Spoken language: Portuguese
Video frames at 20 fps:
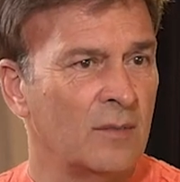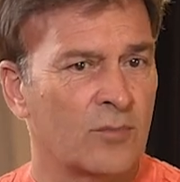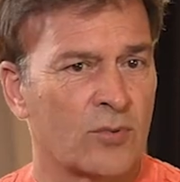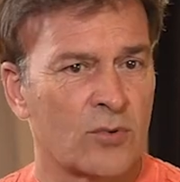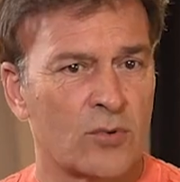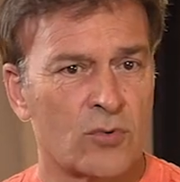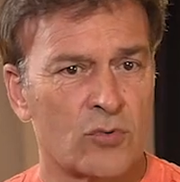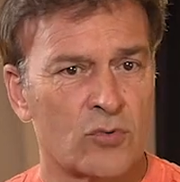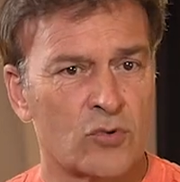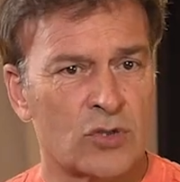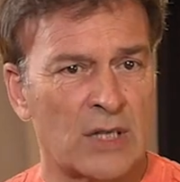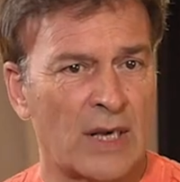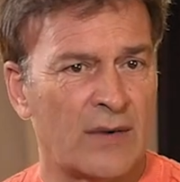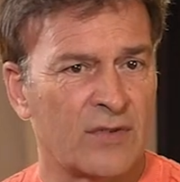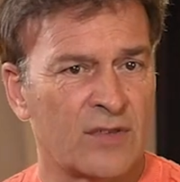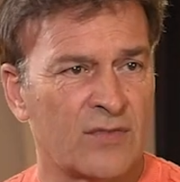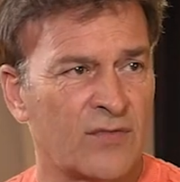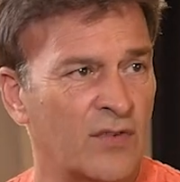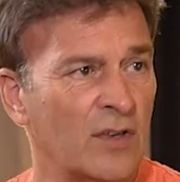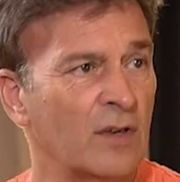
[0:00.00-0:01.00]
porque
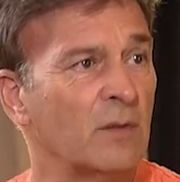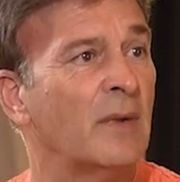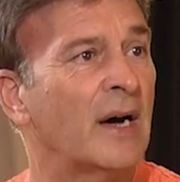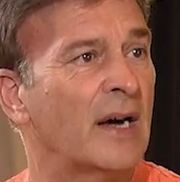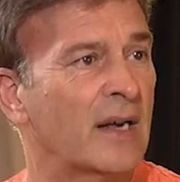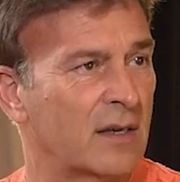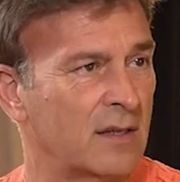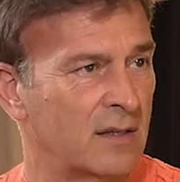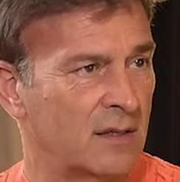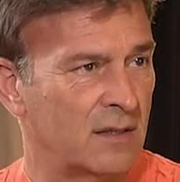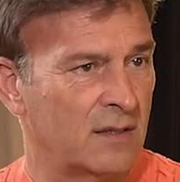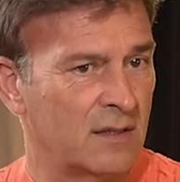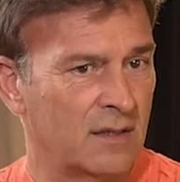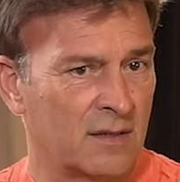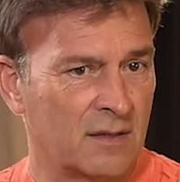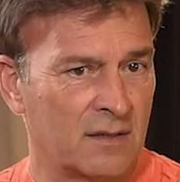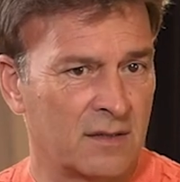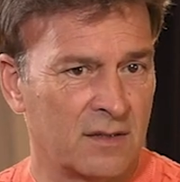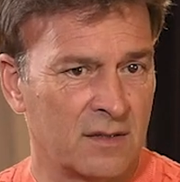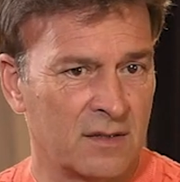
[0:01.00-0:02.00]
gostava de filmar, uh,
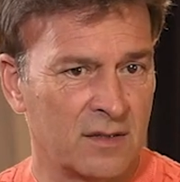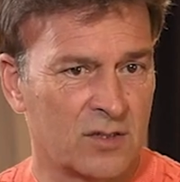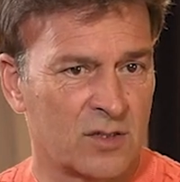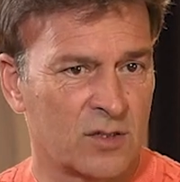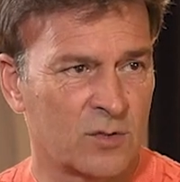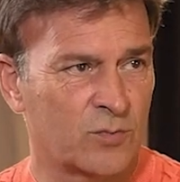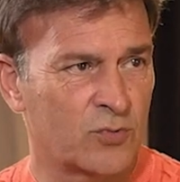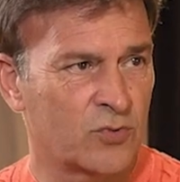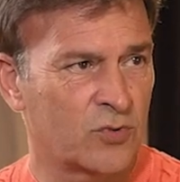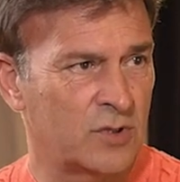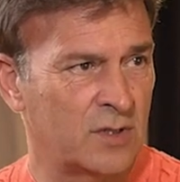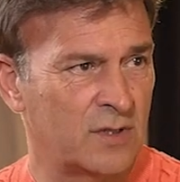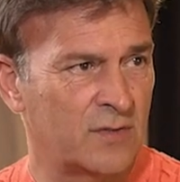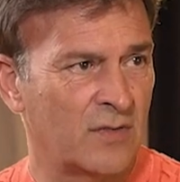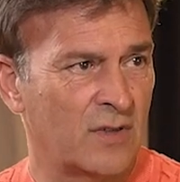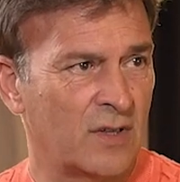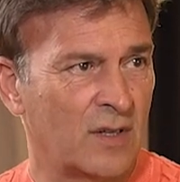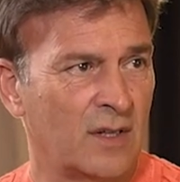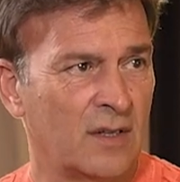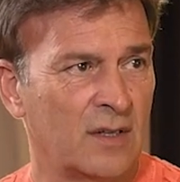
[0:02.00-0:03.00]
se
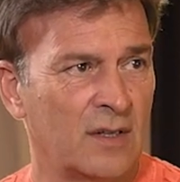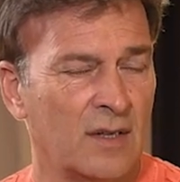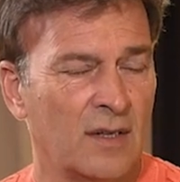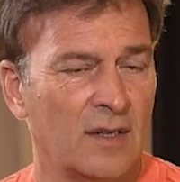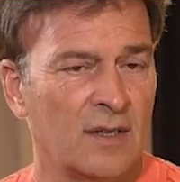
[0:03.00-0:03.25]
possível,